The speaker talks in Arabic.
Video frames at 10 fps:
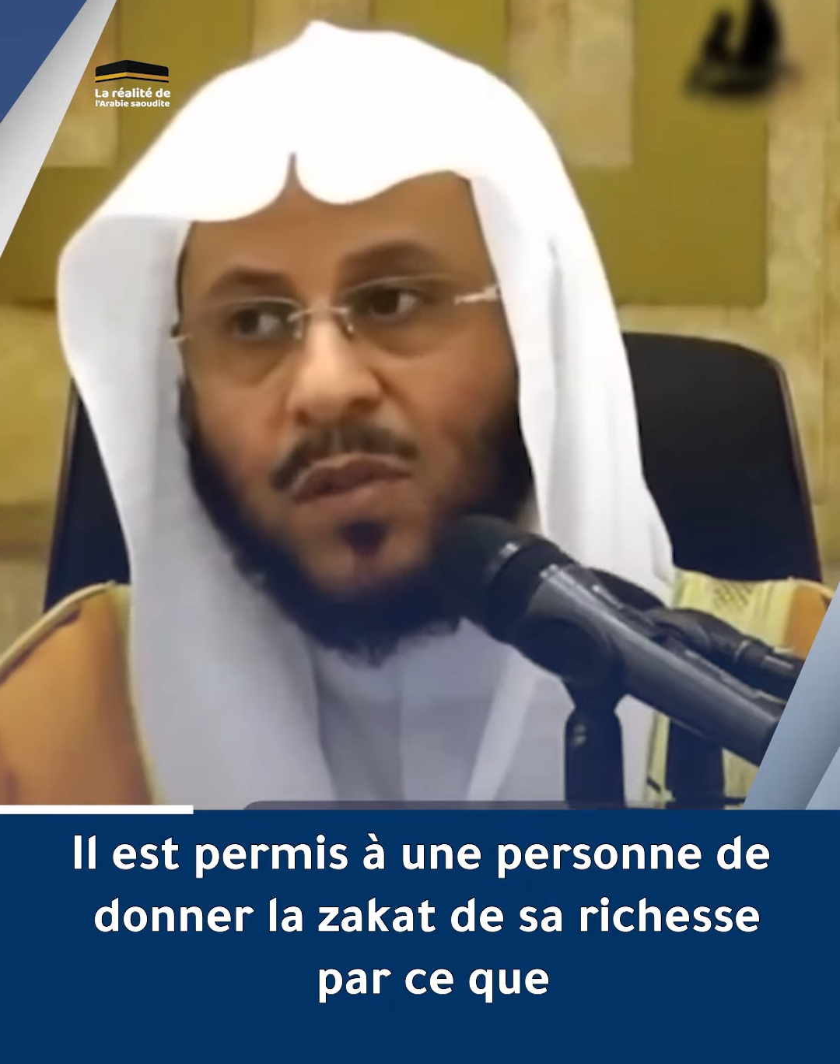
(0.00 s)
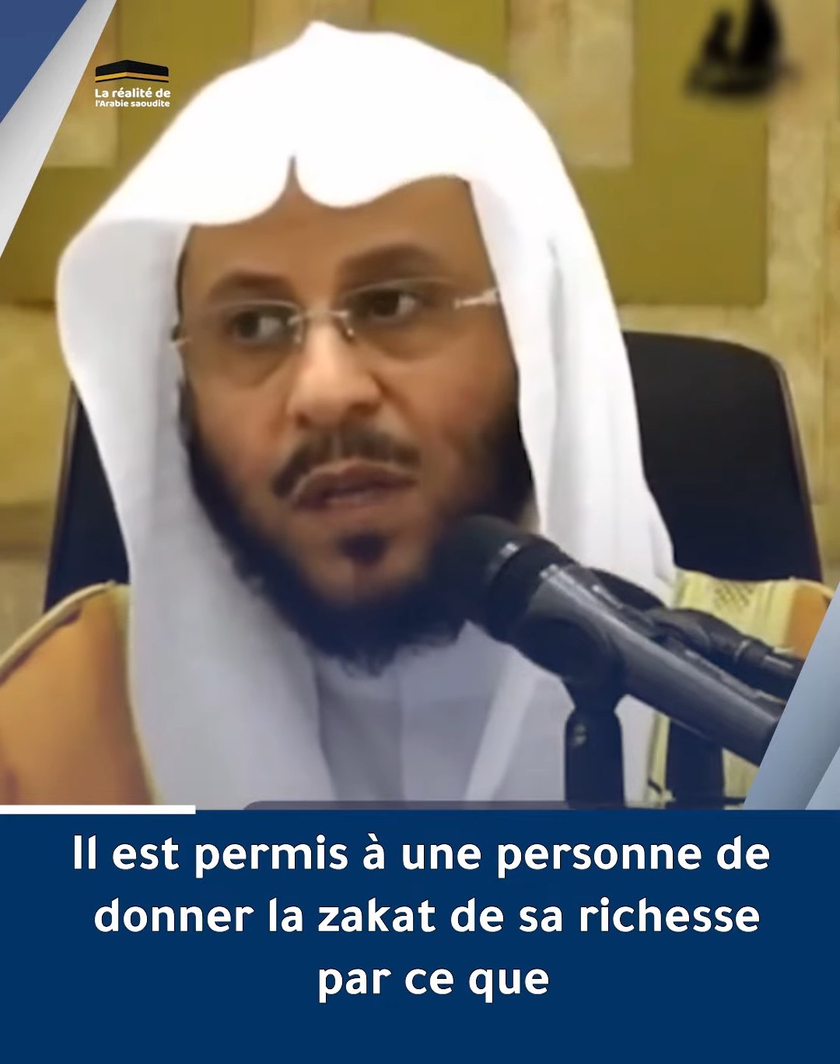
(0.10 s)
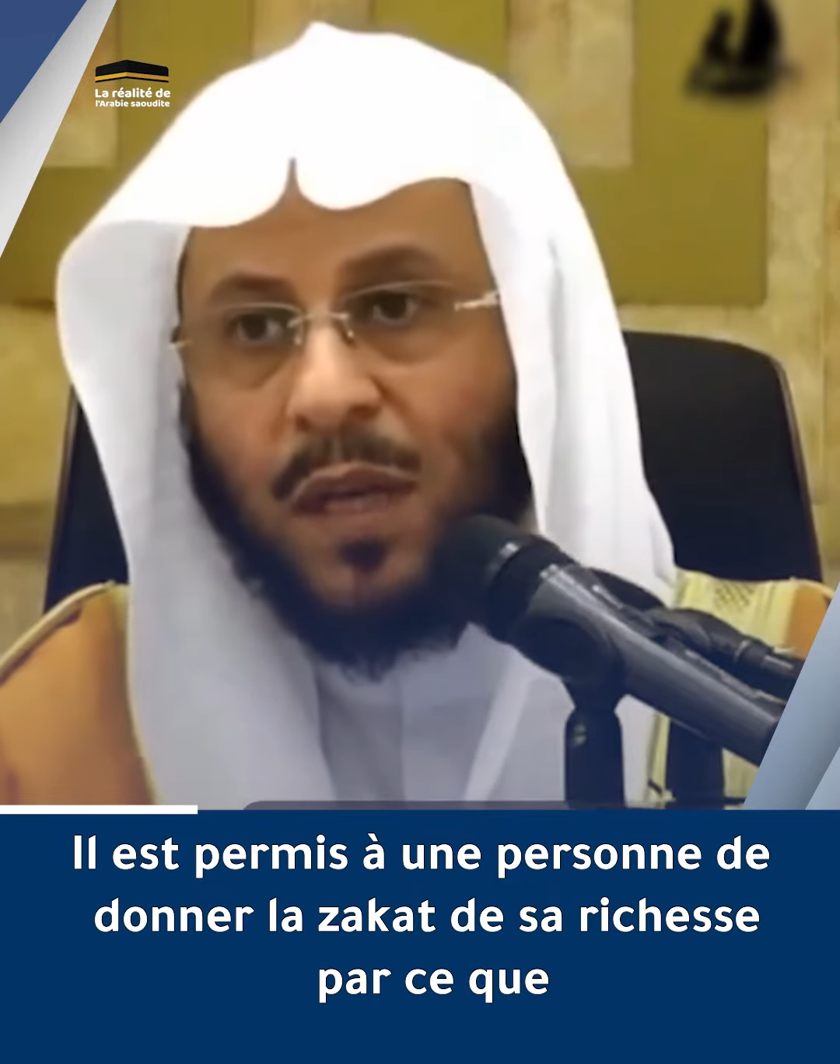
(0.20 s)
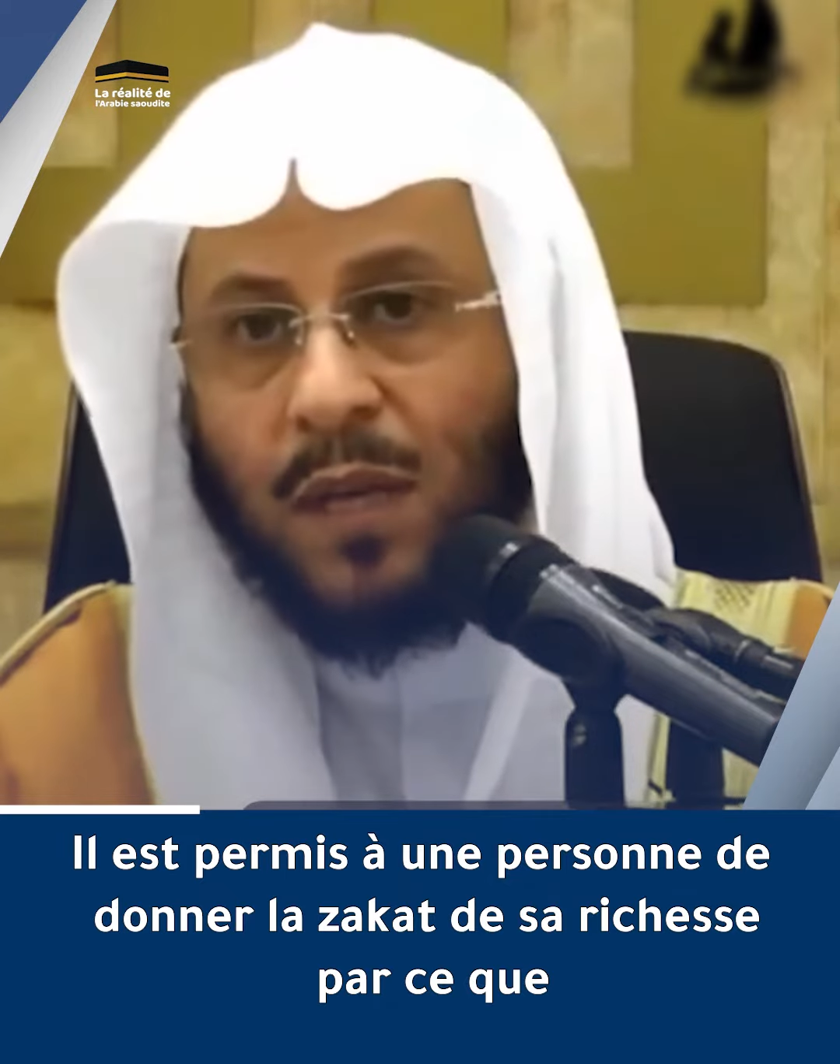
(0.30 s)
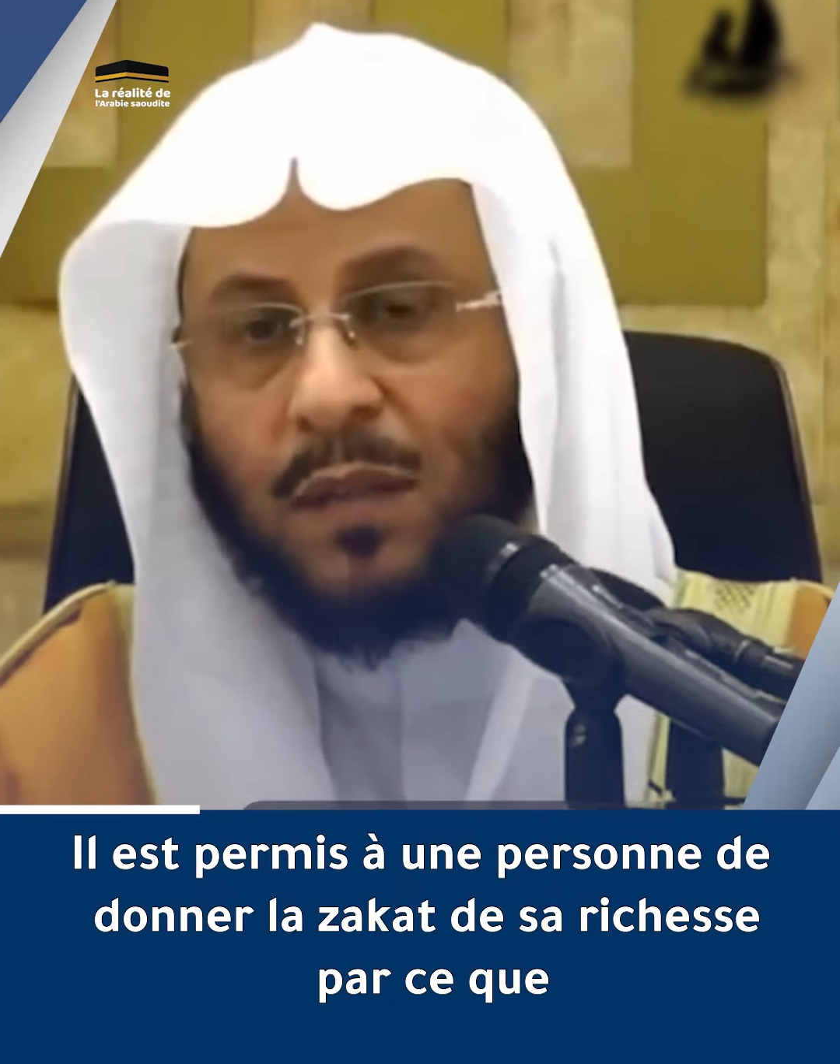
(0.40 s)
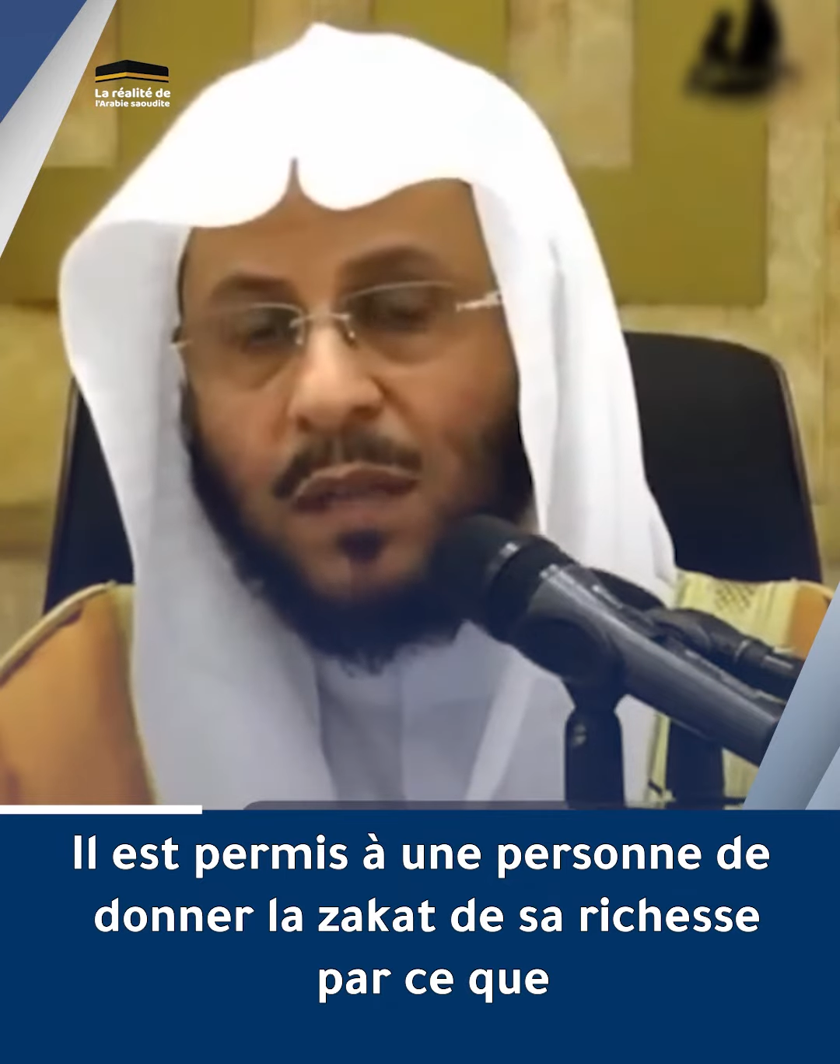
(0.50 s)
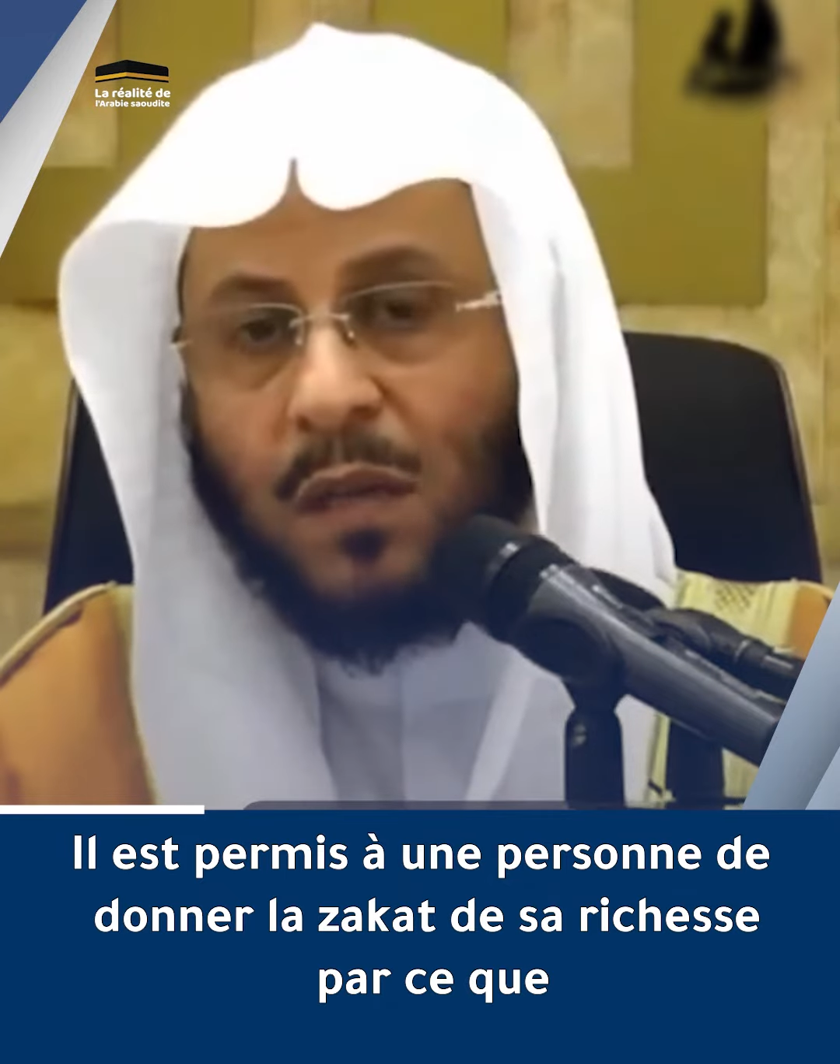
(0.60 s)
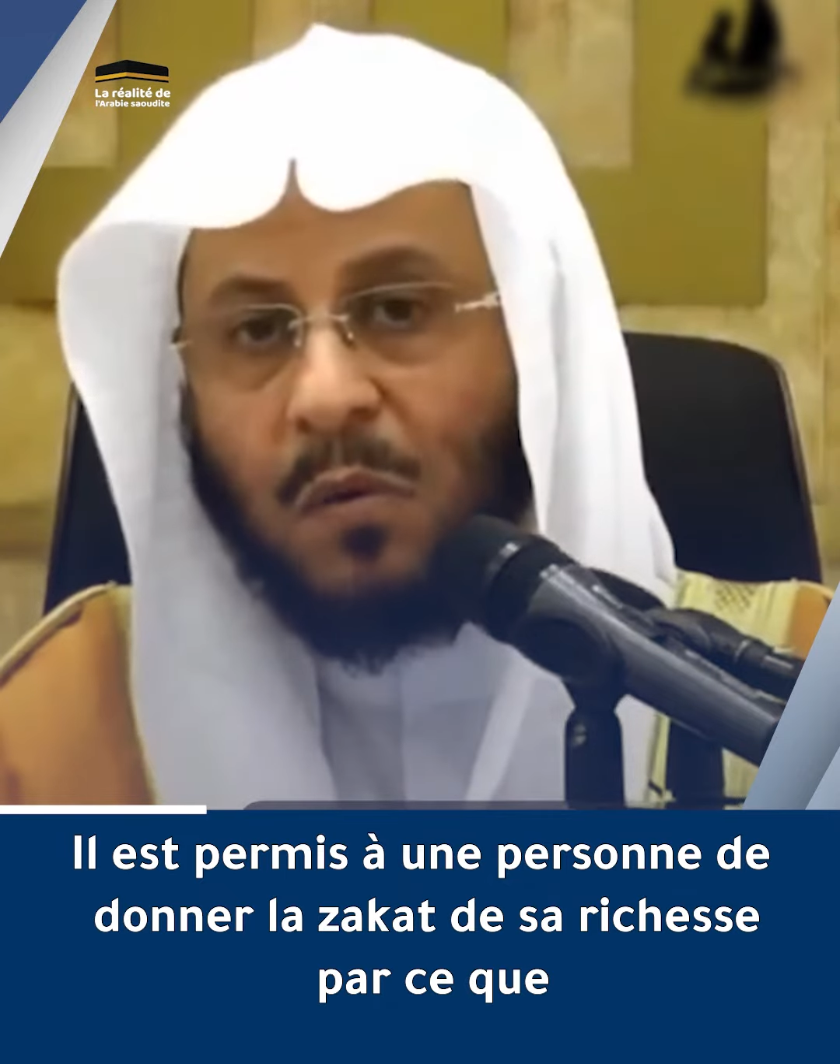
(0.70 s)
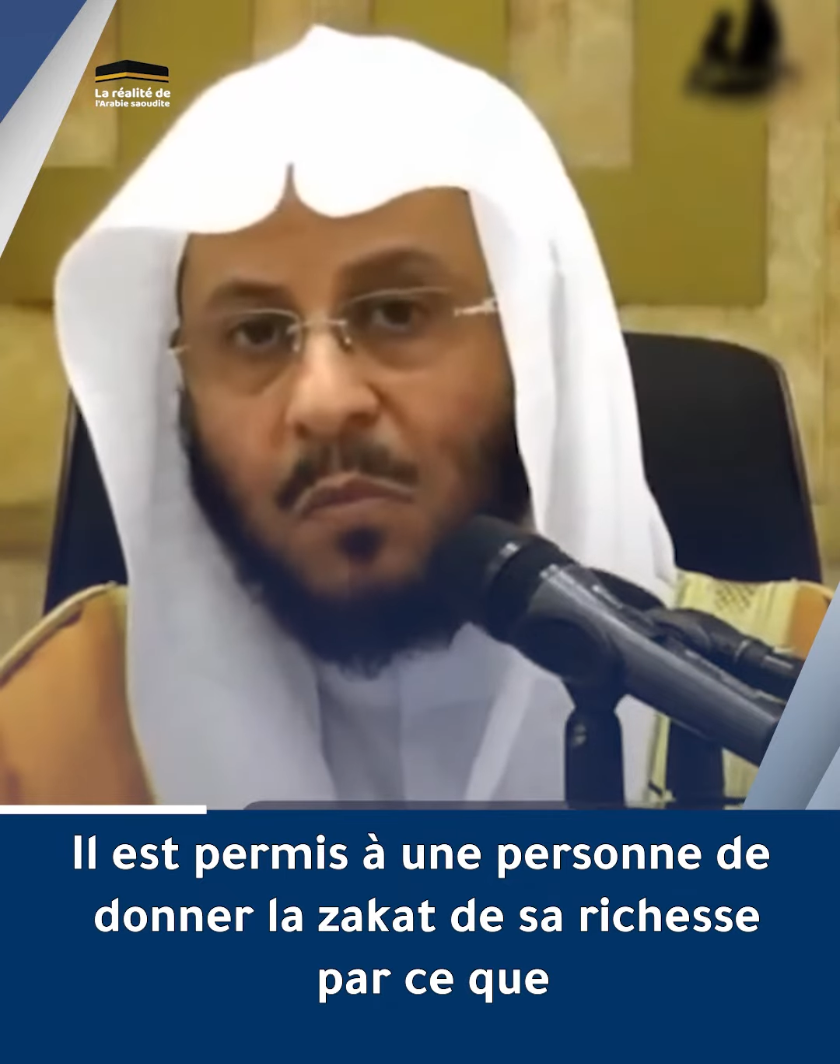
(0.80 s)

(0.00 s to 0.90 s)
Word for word: زكاة